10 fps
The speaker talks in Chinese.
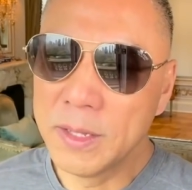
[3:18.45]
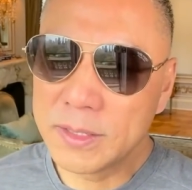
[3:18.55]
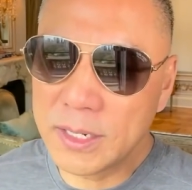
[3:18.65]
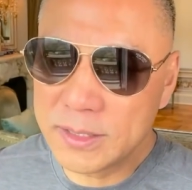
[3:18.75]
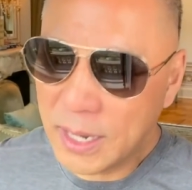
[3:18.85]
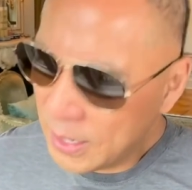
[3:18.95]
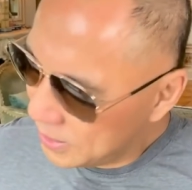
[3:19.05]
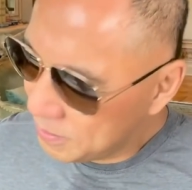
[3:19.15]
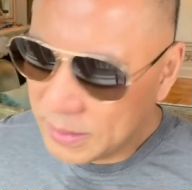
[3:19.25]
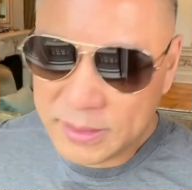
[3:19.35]
但是埃
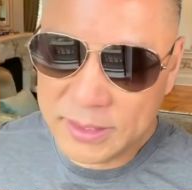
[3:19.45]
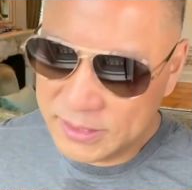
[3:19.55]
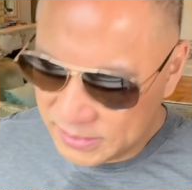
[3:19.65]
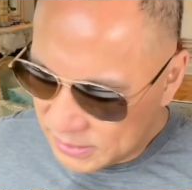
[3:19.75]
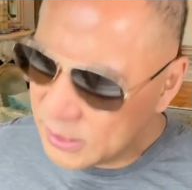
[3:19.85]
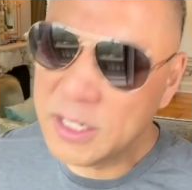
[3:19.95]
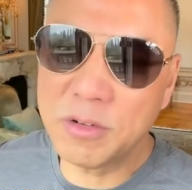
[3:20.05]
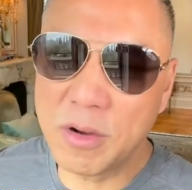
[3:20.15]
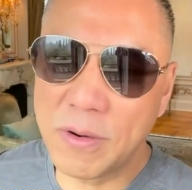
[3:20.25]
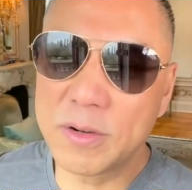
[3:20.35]
隆·马斯克一定
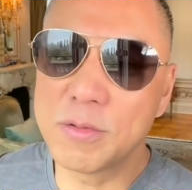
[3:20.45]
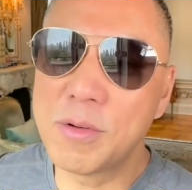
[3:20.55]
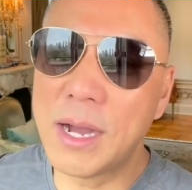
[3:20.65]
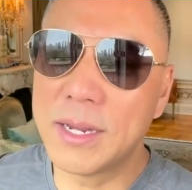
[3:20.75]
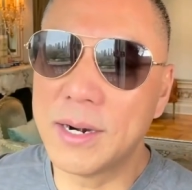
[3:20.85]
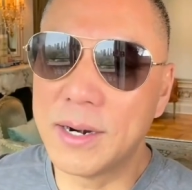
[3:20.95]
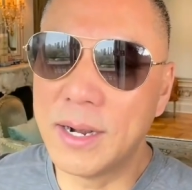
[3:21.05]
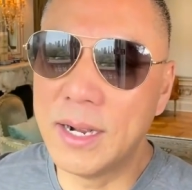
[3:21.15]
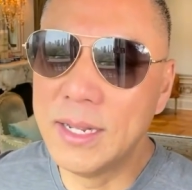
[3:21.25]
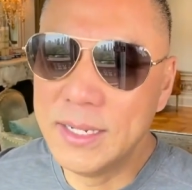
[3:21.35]
会玩出花样
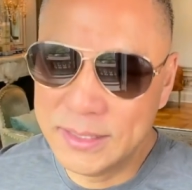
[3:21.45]
啊，